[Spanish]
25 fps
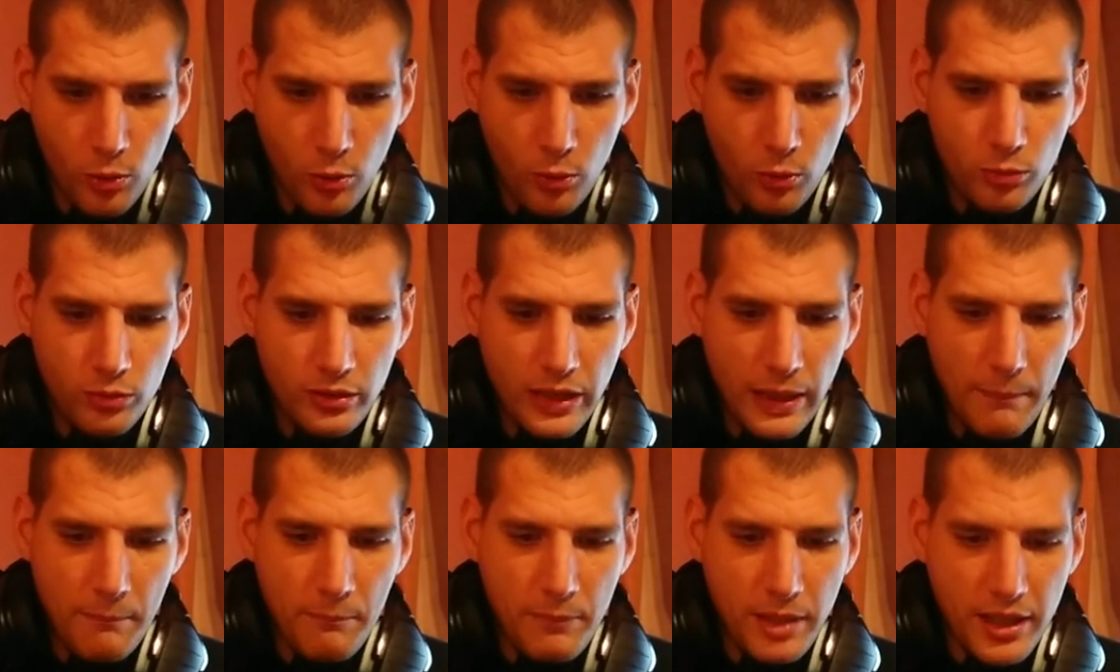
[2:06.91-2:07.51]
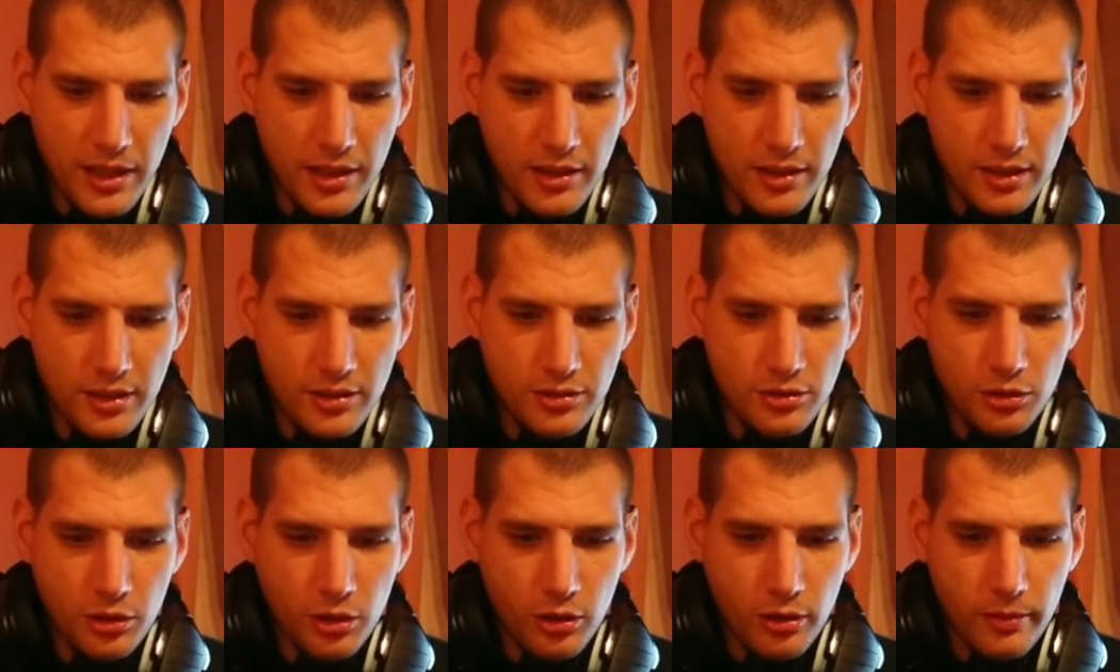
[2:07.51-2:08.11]
un
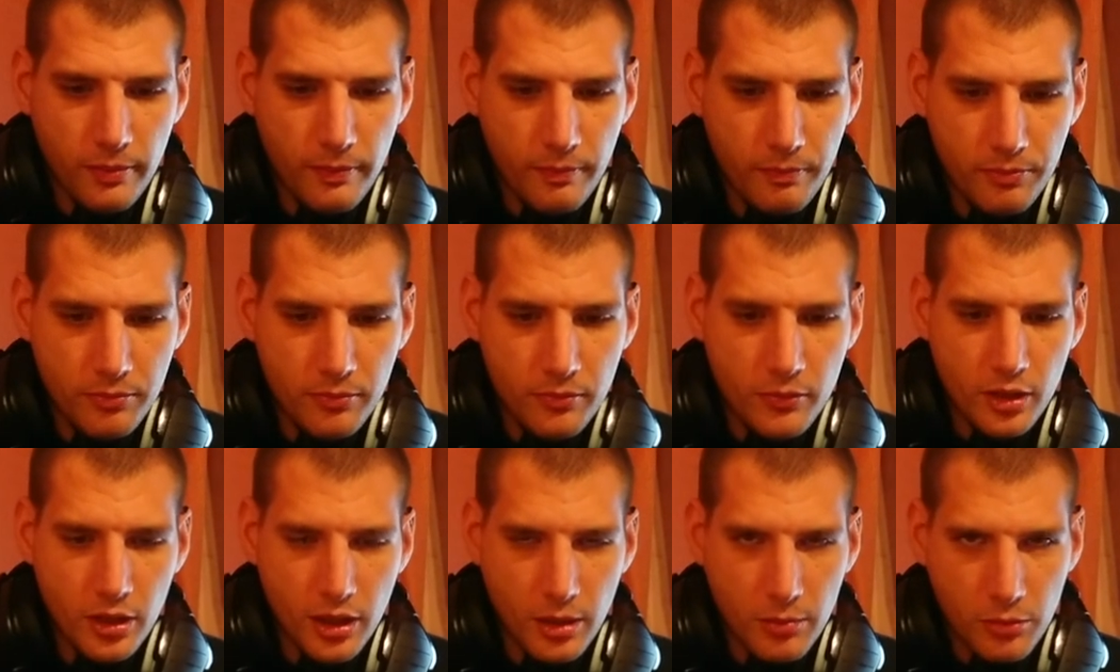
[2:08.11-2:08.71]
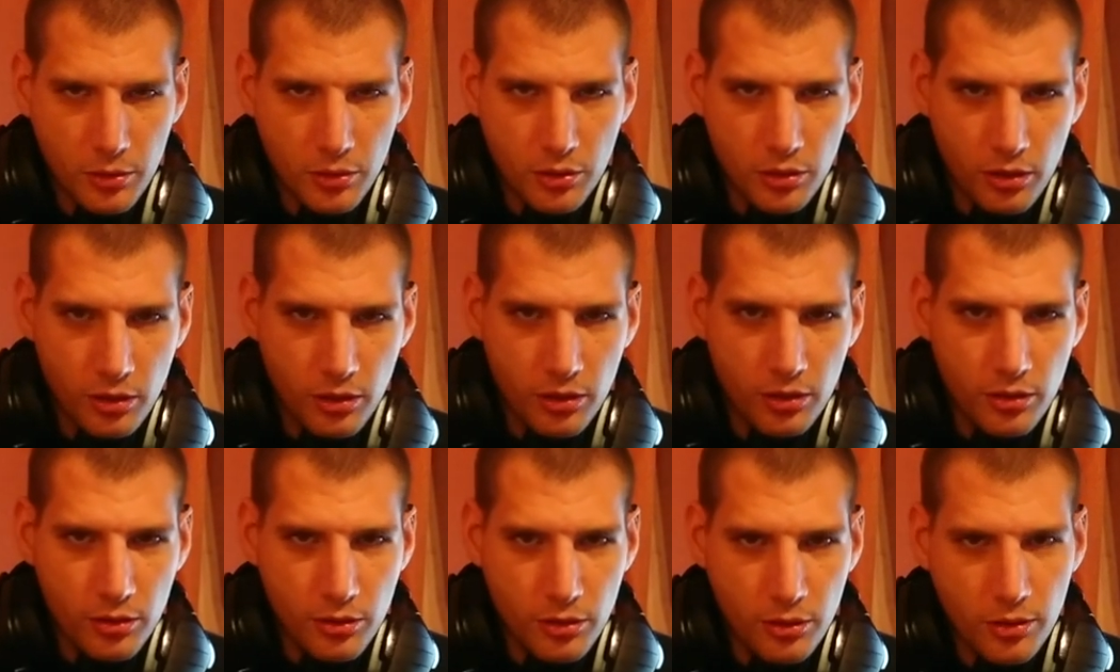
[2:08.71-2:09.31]
desperdicio, digamos, no
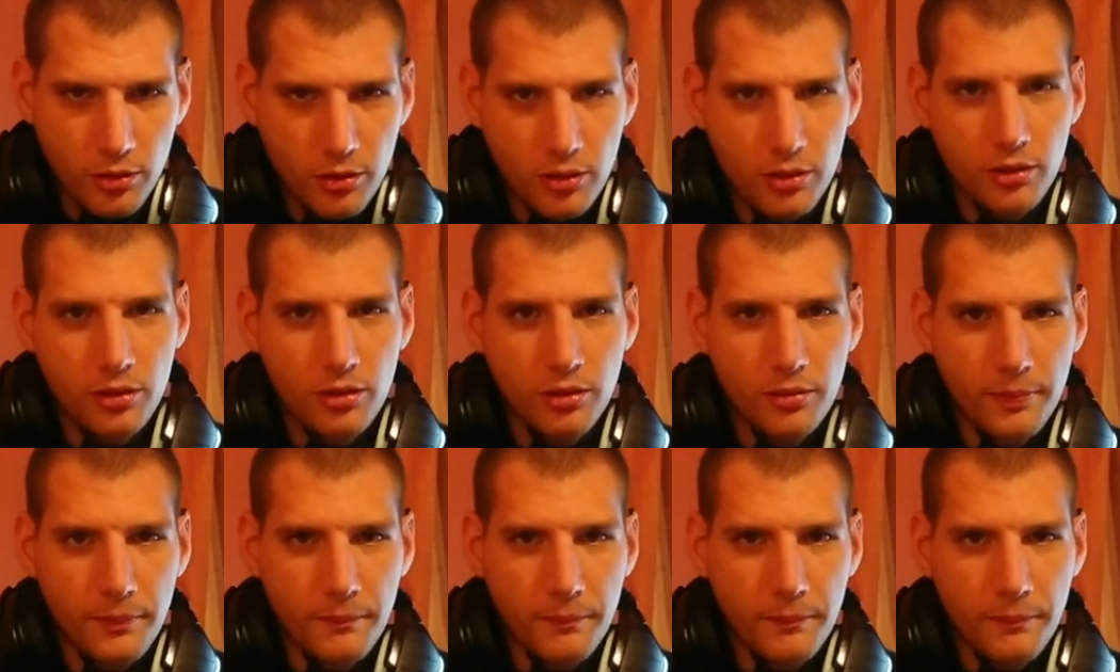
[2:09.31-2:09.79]
lo, no,